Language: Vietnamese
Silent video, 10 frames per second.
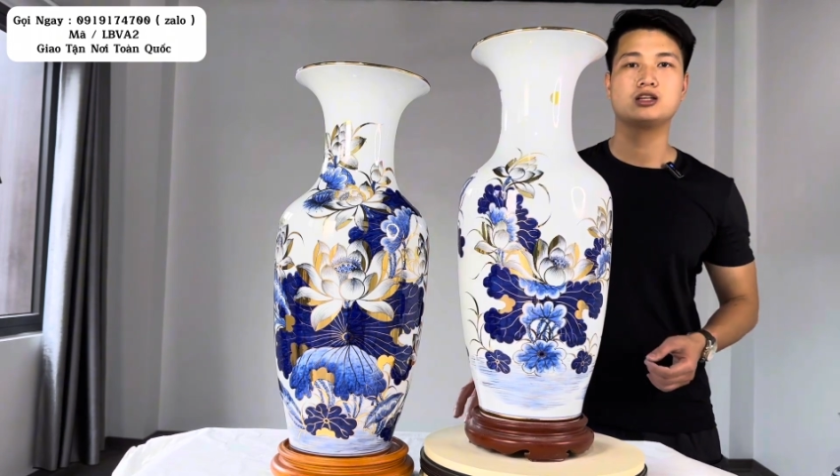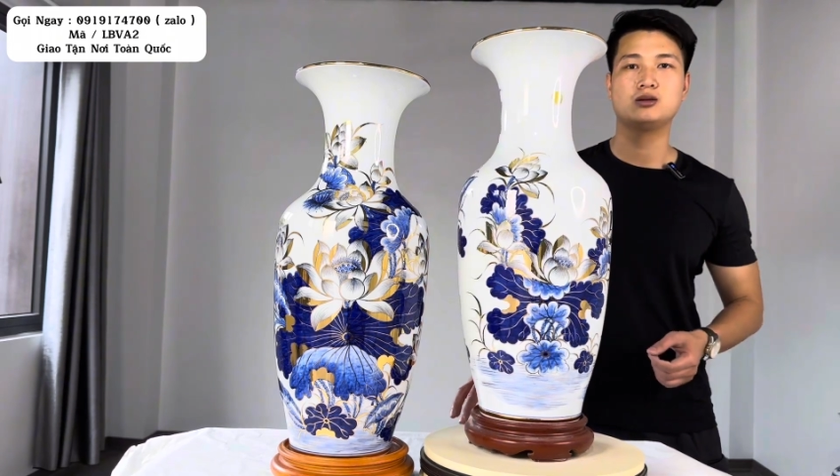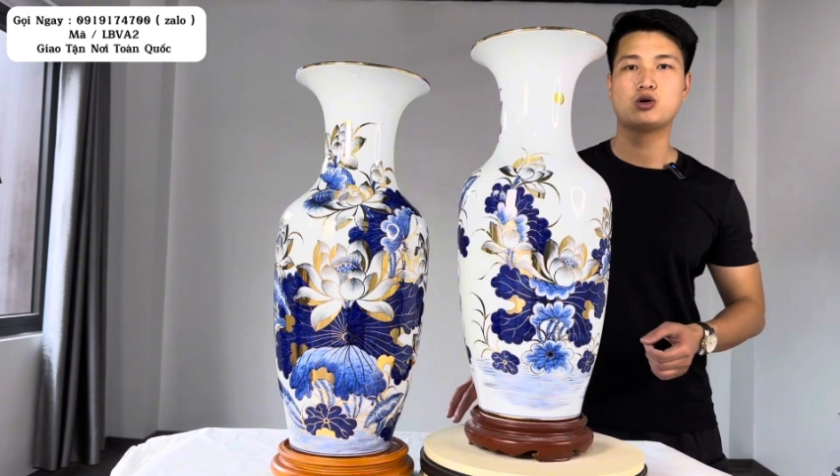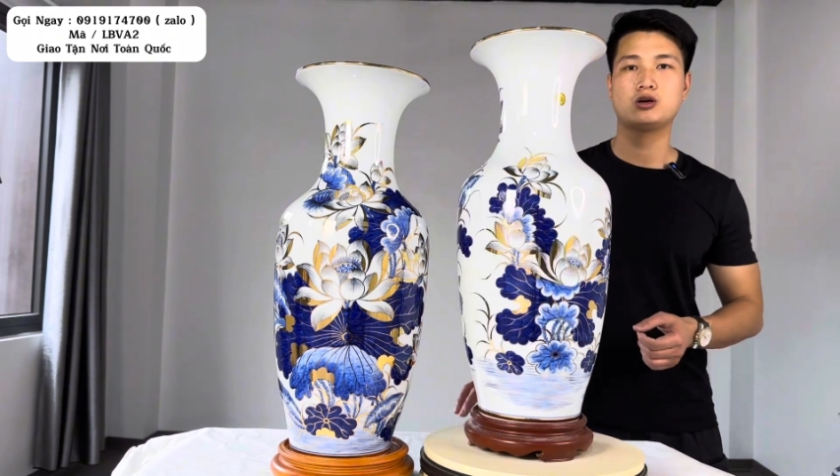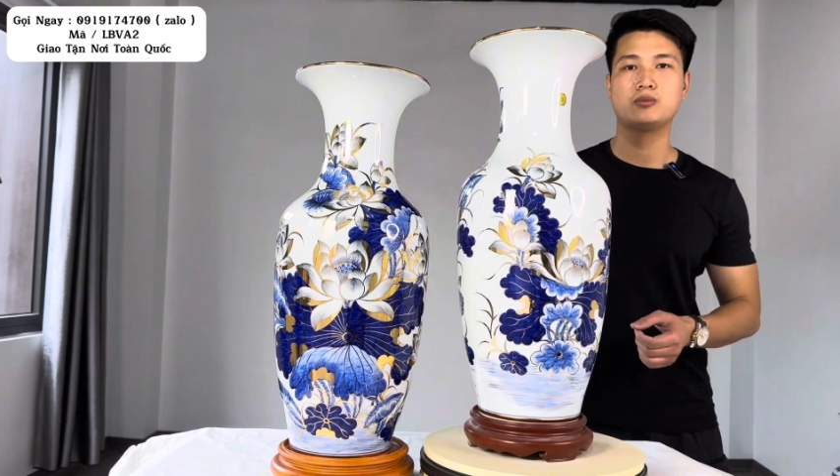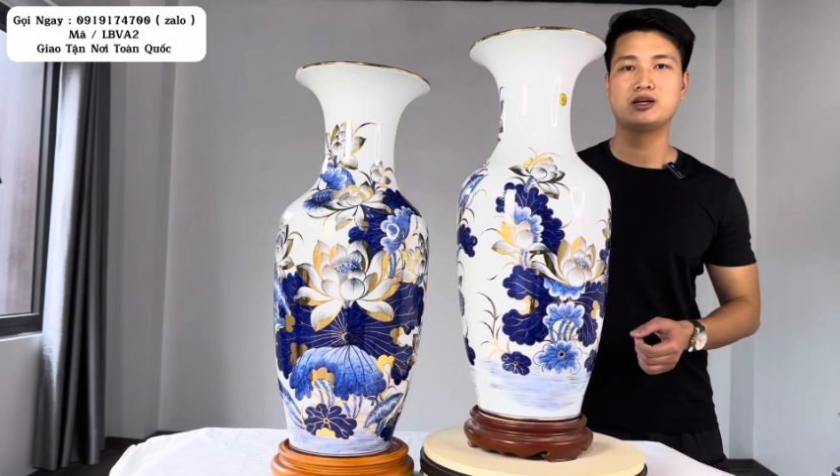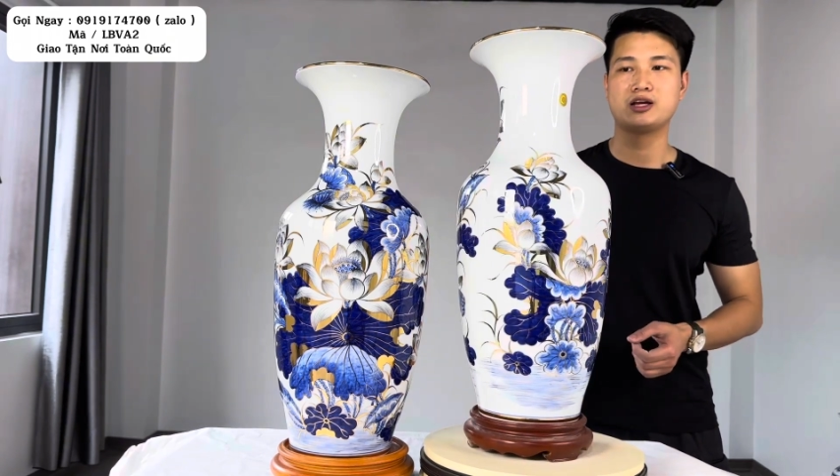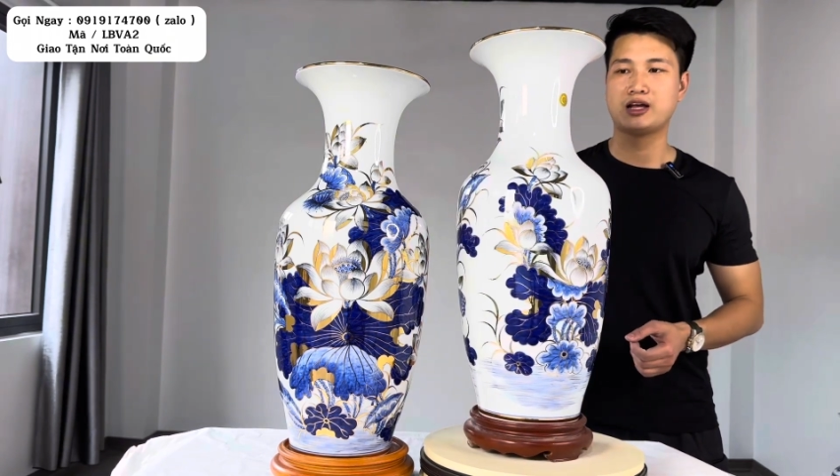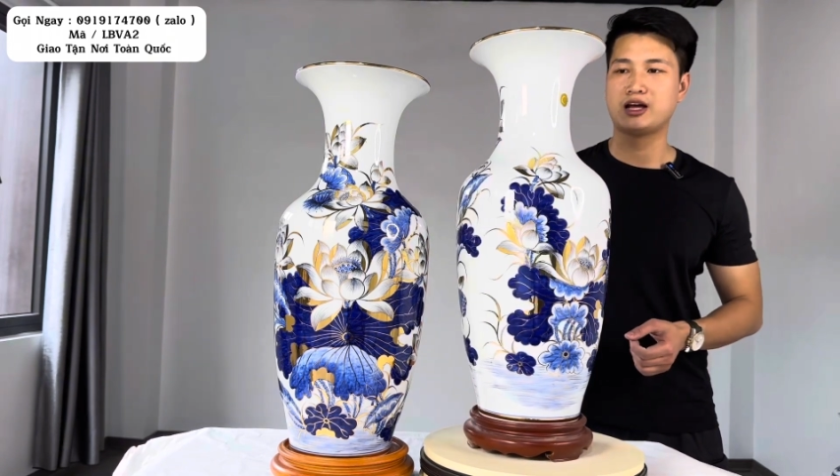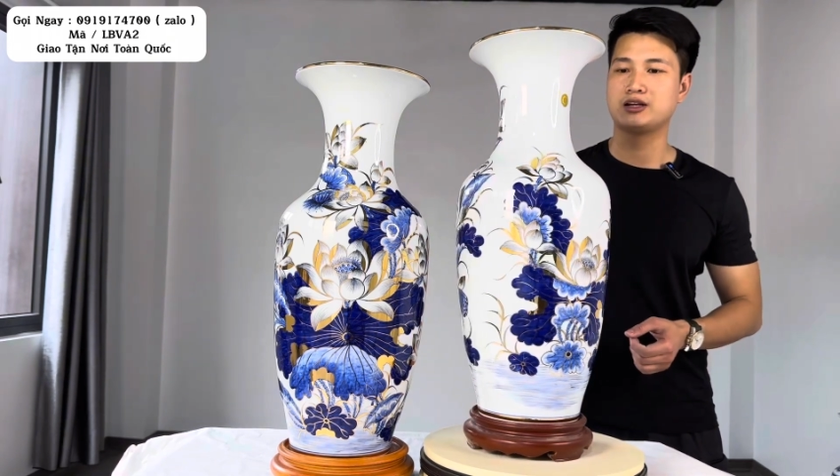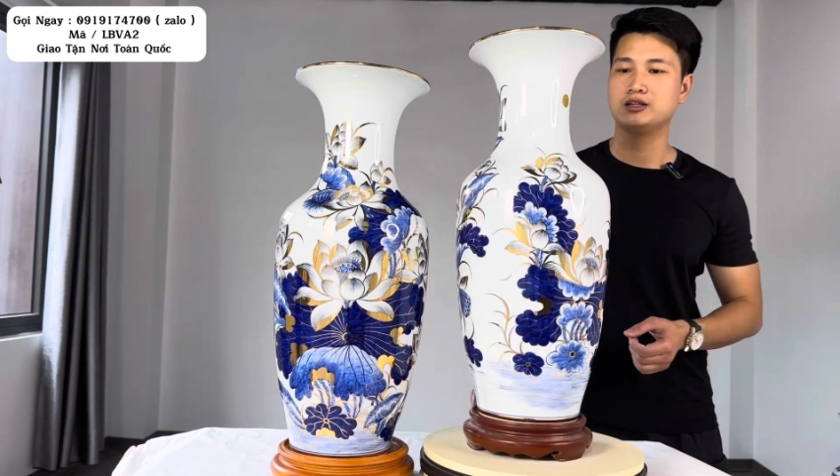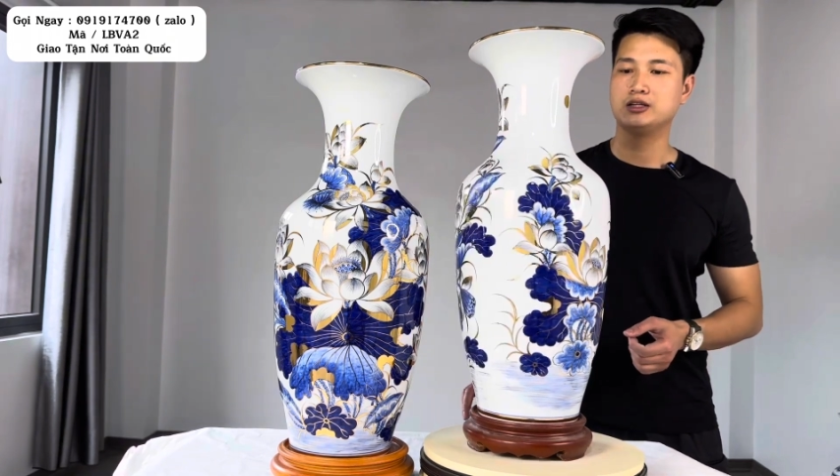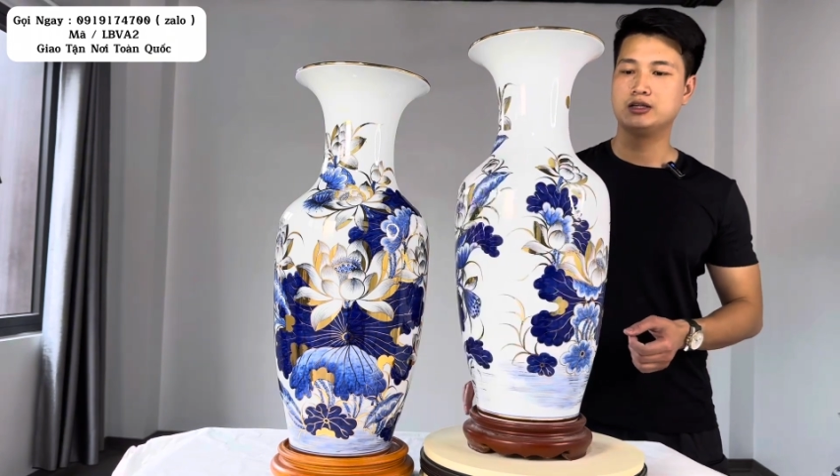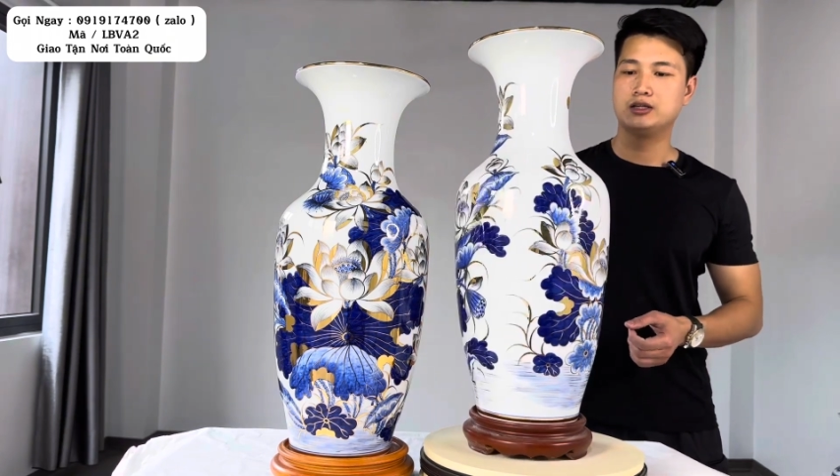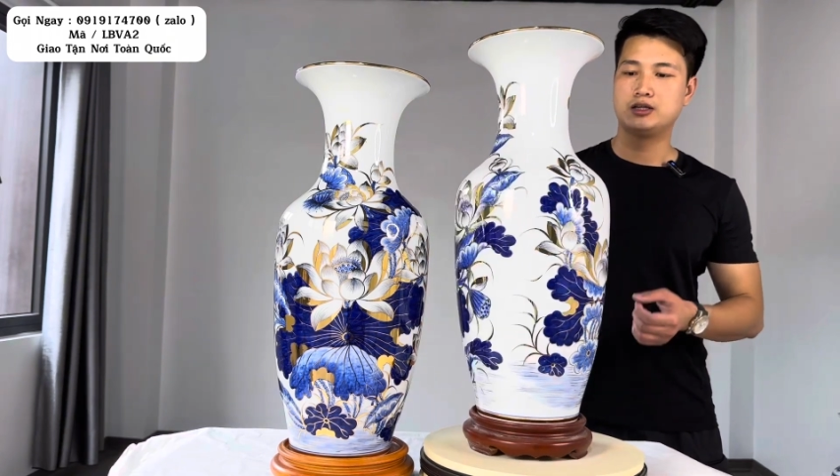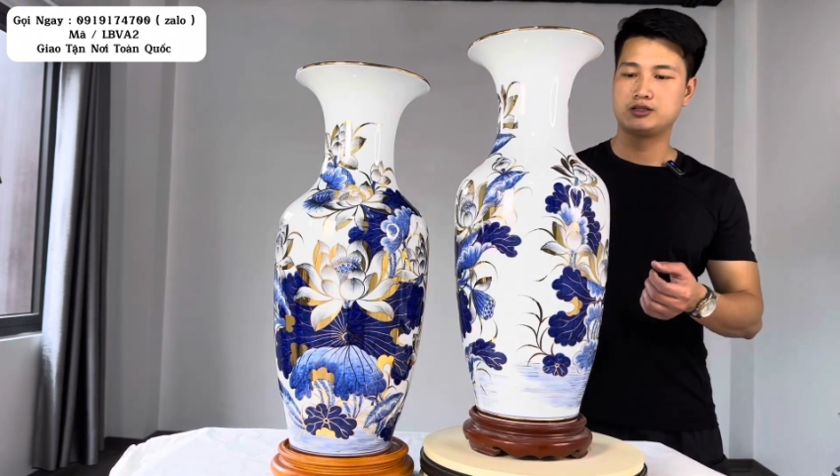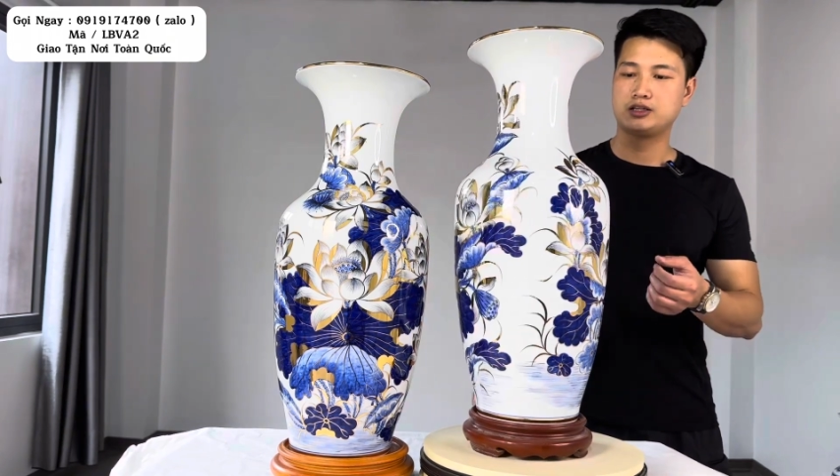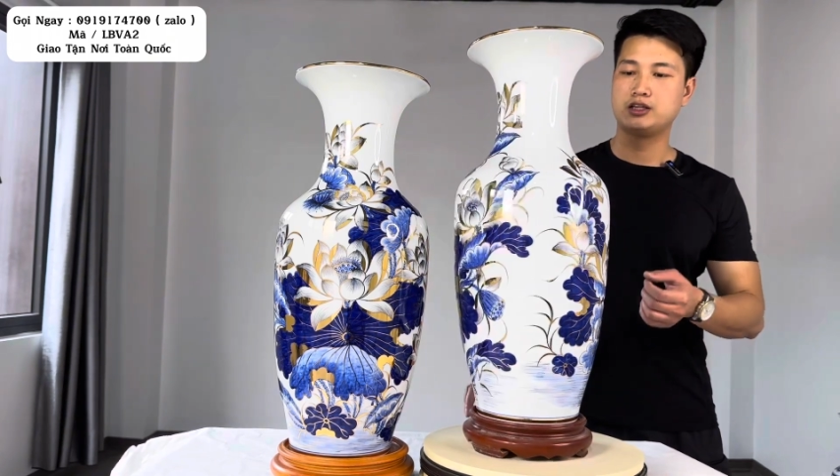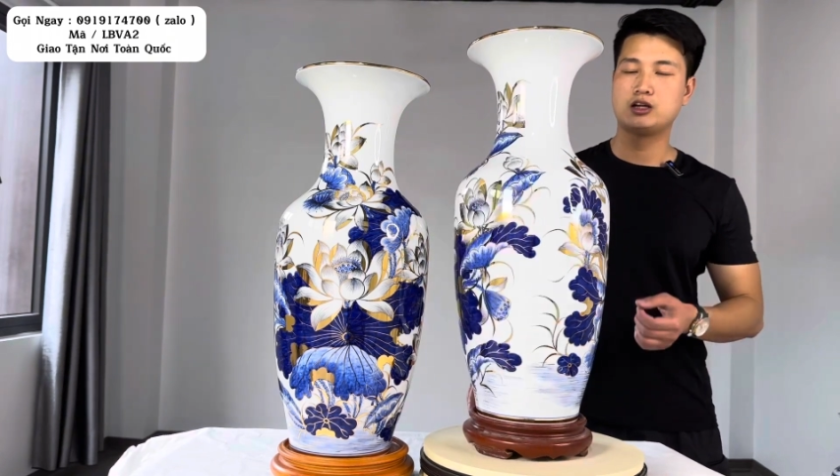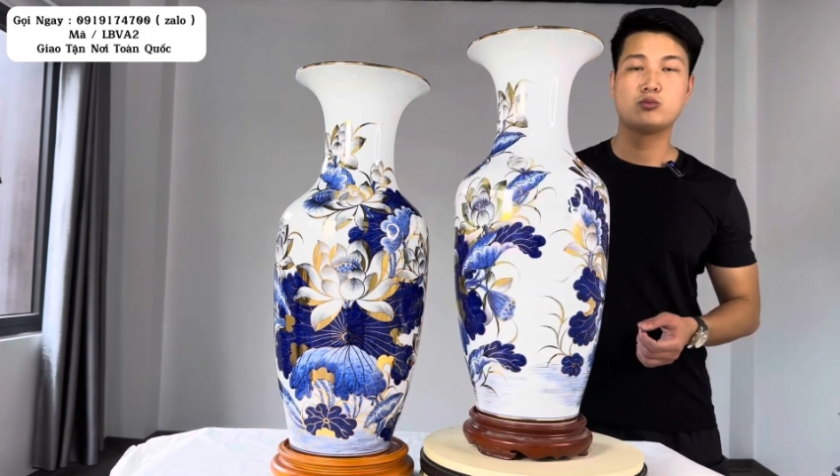thì mọi người mới nhận hàng và thế
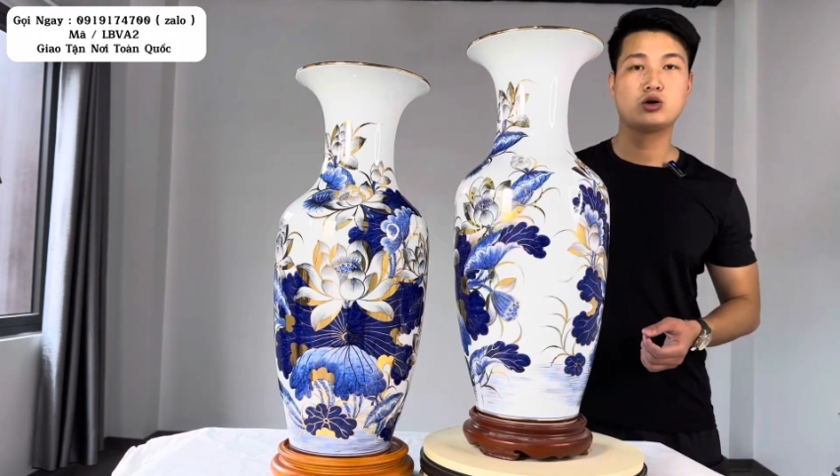nên là